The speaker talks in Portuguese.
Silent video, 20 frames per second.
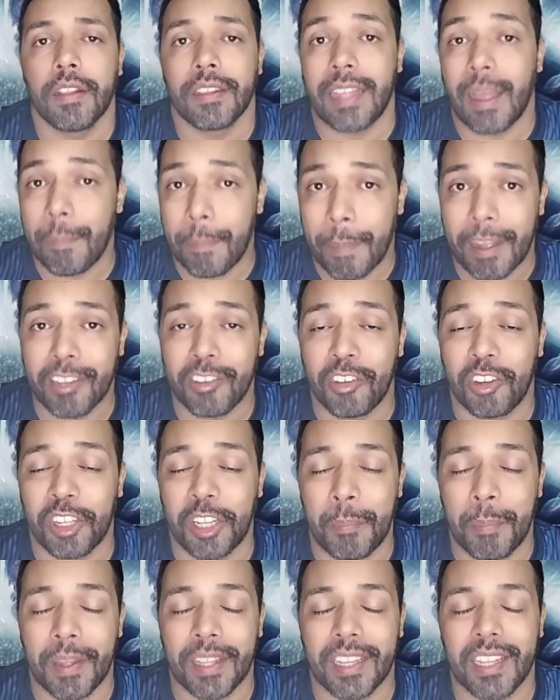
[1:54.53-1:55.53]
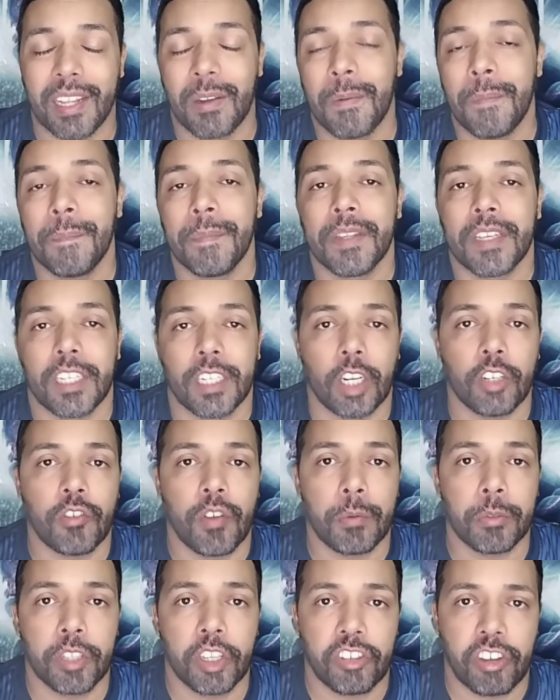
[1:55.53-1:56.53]
da partida, perdão, nós
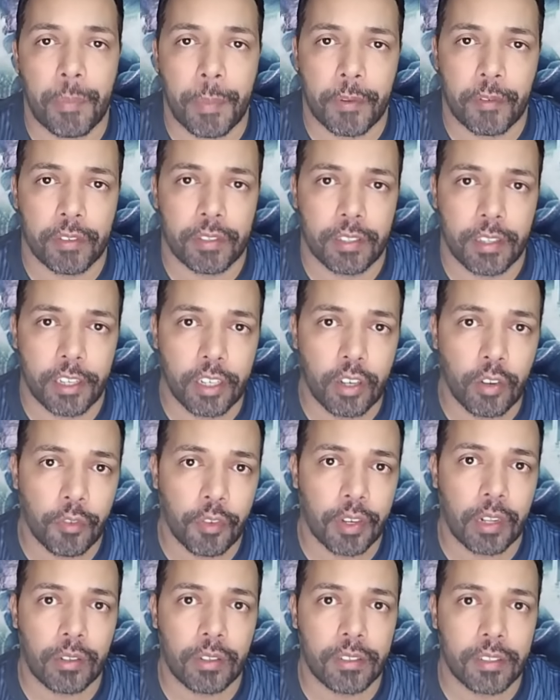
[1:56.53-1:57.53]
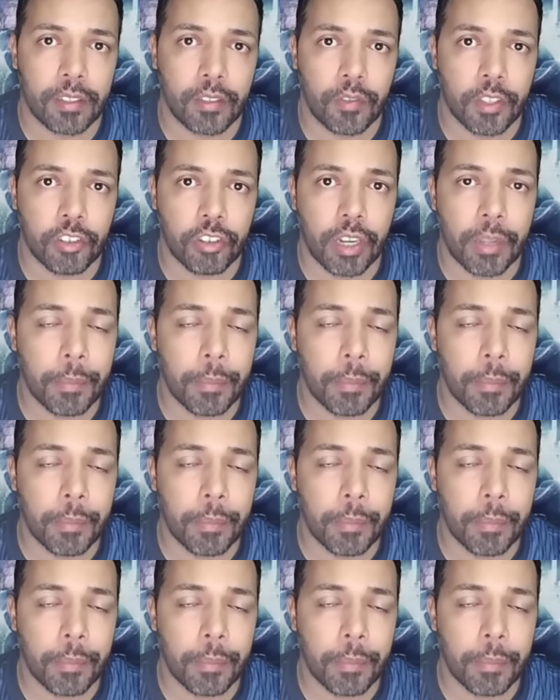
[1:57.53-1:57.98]
vamos deixar para vocês no final desse vídeo.